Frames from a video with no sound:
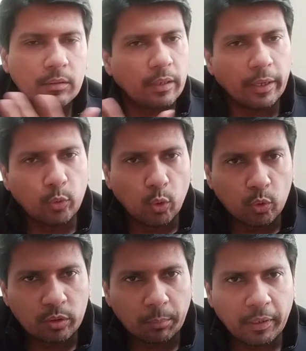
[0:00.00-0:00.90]
एक दो
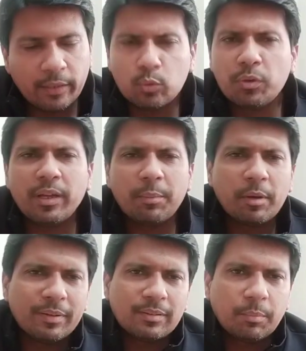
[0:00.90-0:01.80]
लोगों से मिलें ज़रूरी नहीं है मेरे
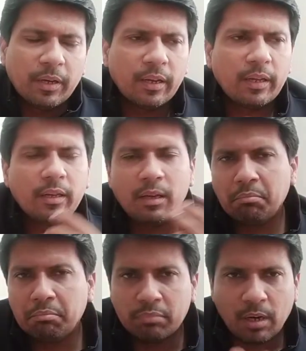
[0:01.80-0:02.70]
पास आपने आना है यहाँ